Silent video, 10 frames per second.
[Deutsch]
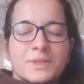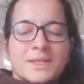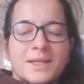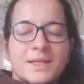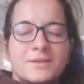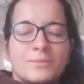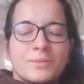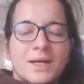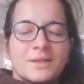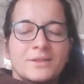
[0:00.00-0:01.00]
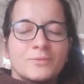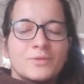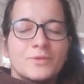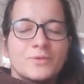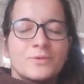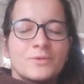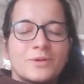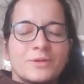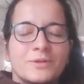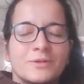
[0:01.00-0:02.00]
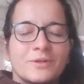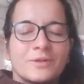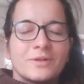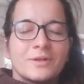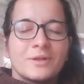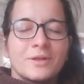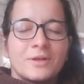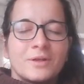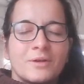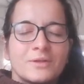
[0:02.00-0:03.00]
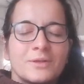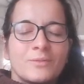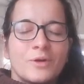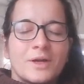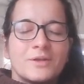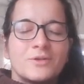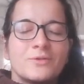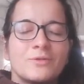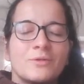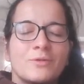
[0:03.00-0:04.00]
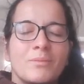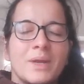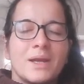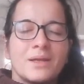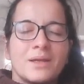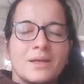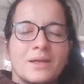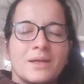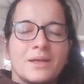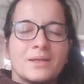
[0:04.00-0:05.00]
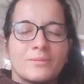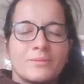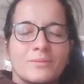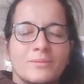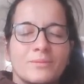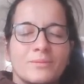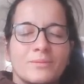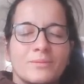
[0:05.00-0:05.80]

Mit jedem Atemzug könnt ihr mal ein Stück mehr in eurem